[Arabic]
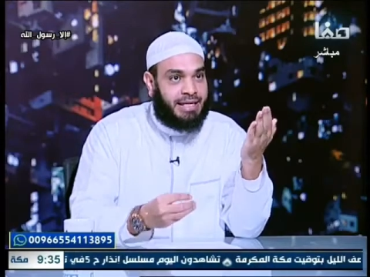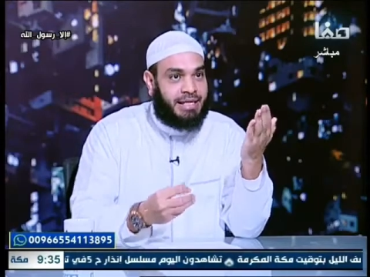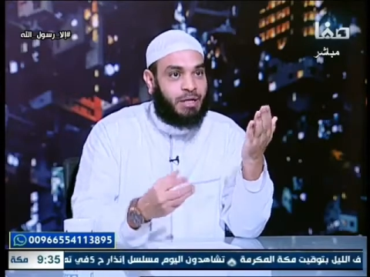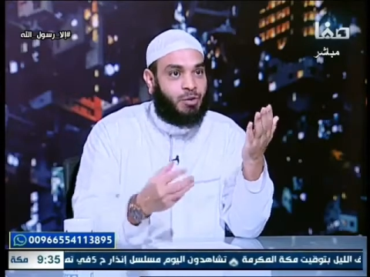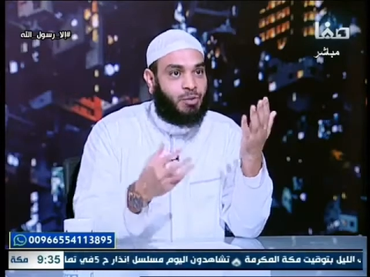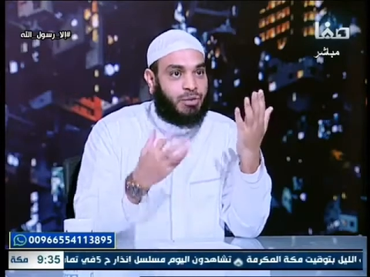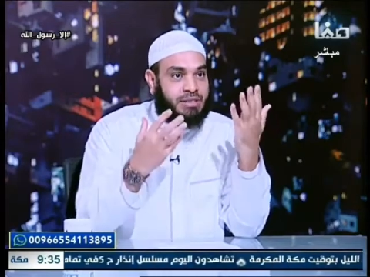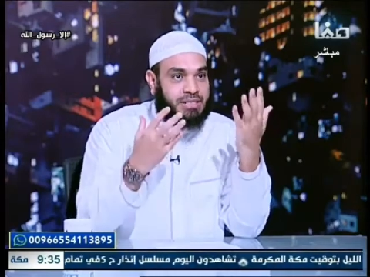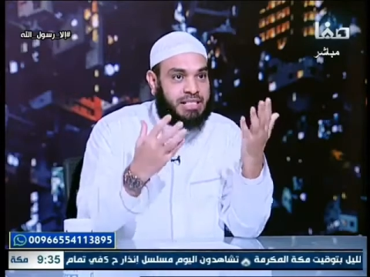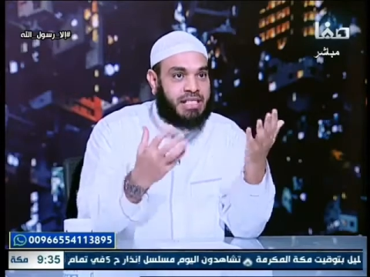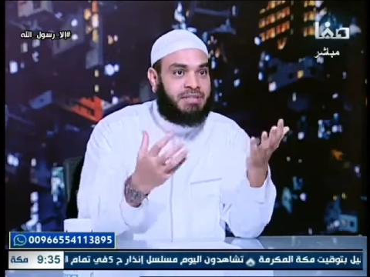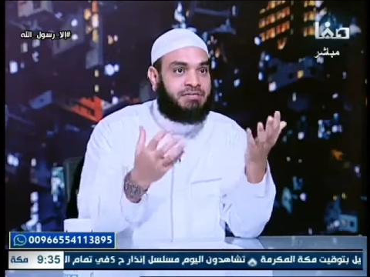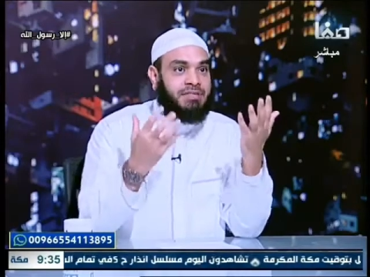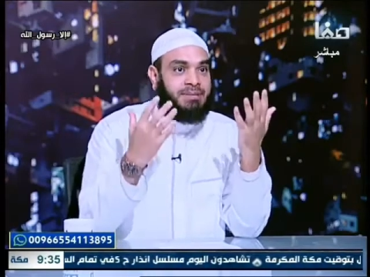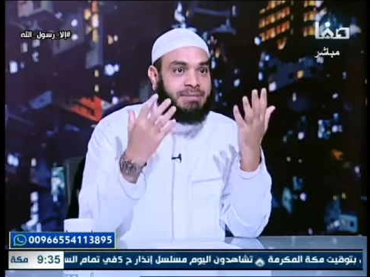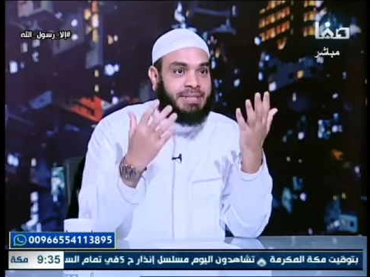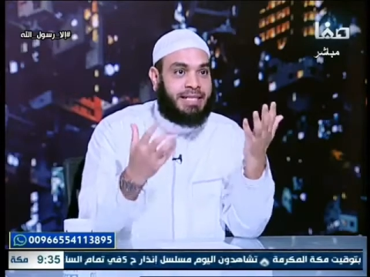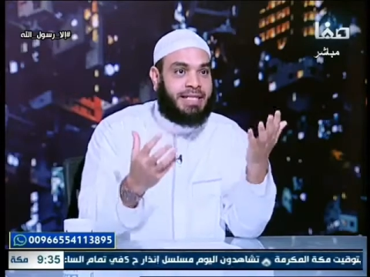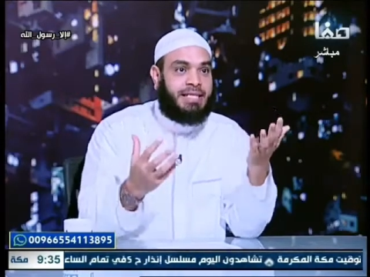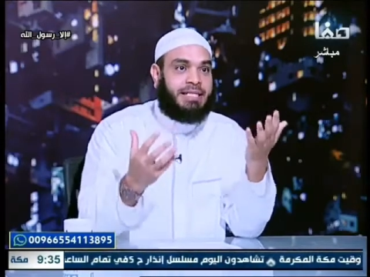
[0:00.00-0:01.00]

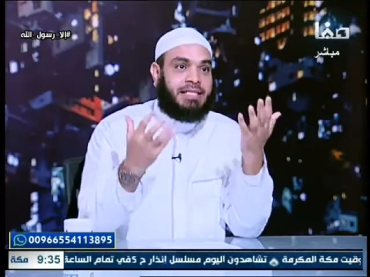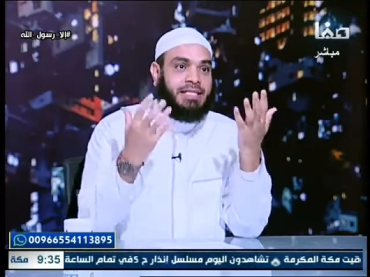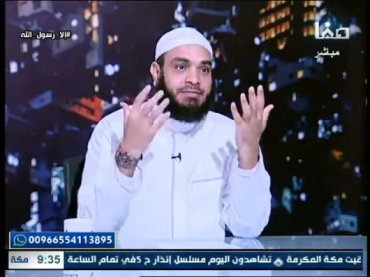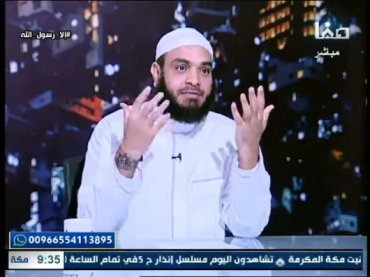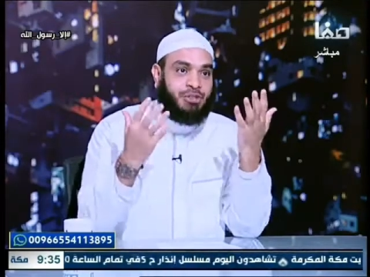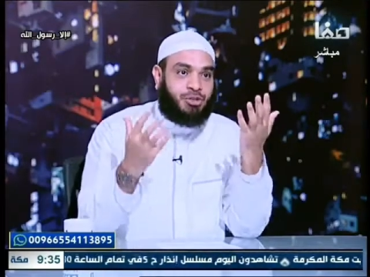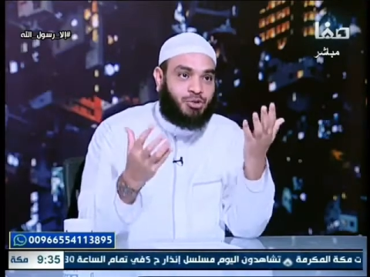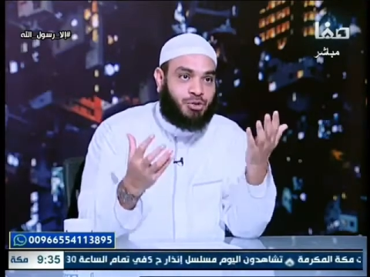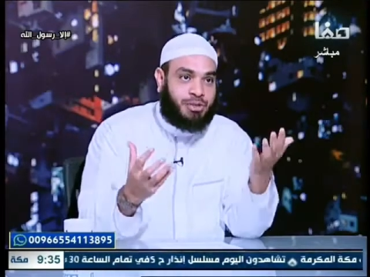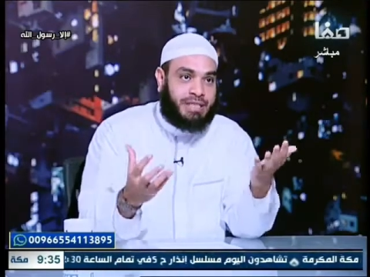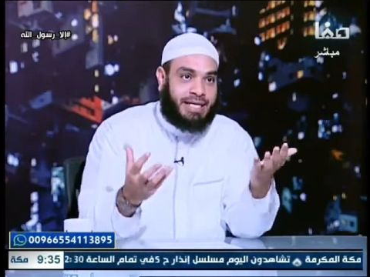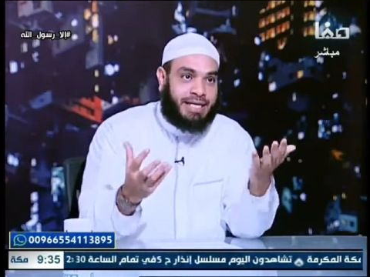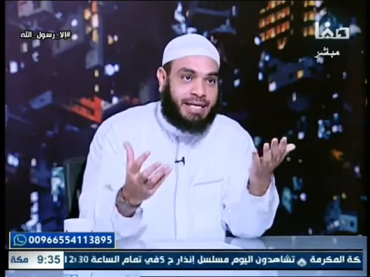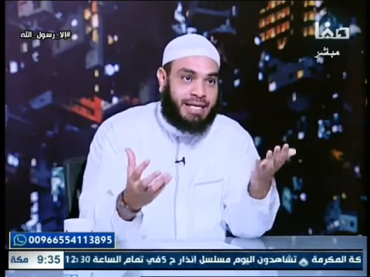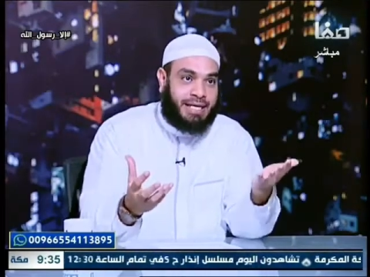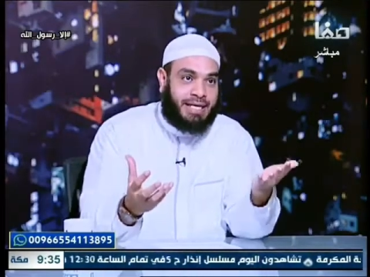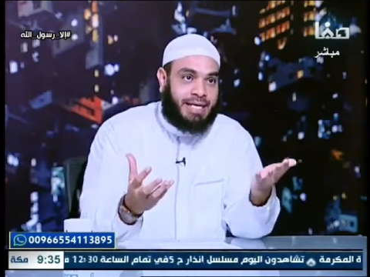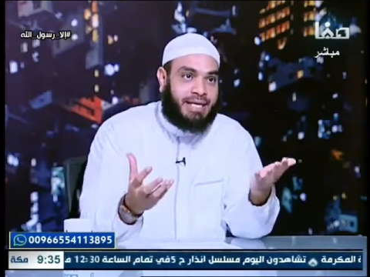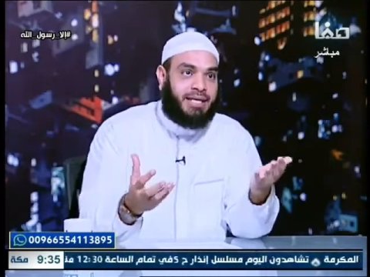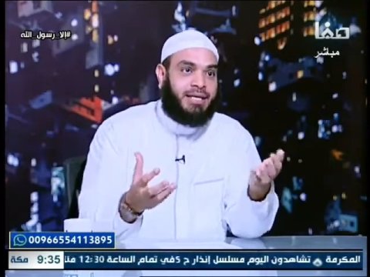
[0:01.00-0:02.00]
الوظيفة بتاعتنا في الدنيا
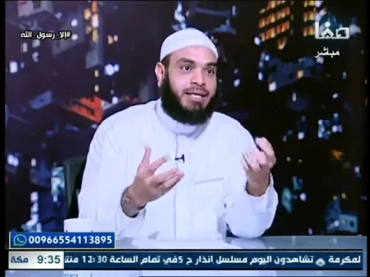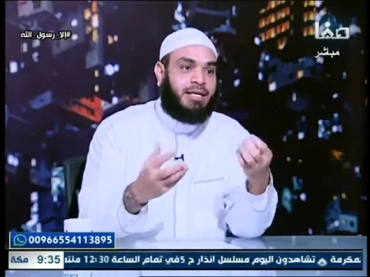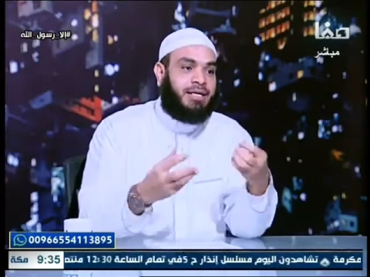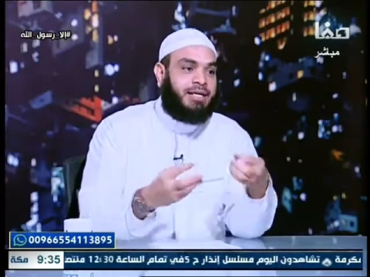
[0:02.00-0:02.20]
ايه؟